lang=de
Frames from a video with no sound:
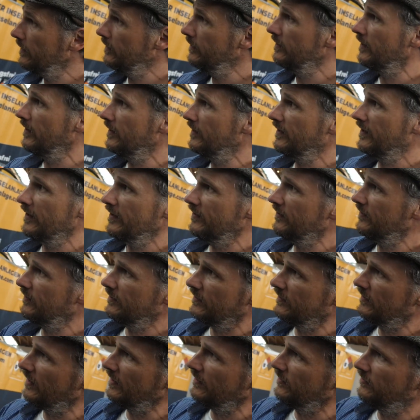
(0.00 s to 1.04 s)
so
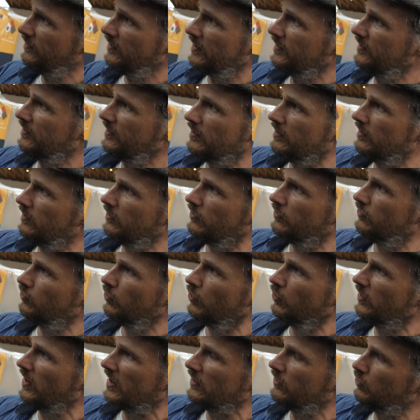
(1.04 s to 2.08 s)
das, das wird äh,
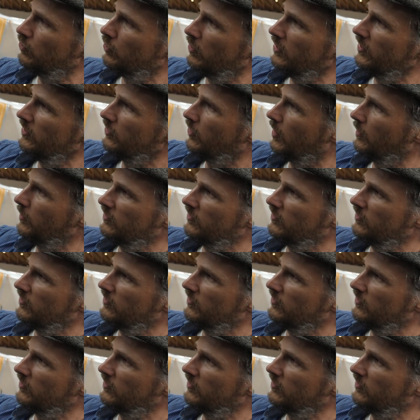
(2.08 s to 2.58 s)
so natürlich,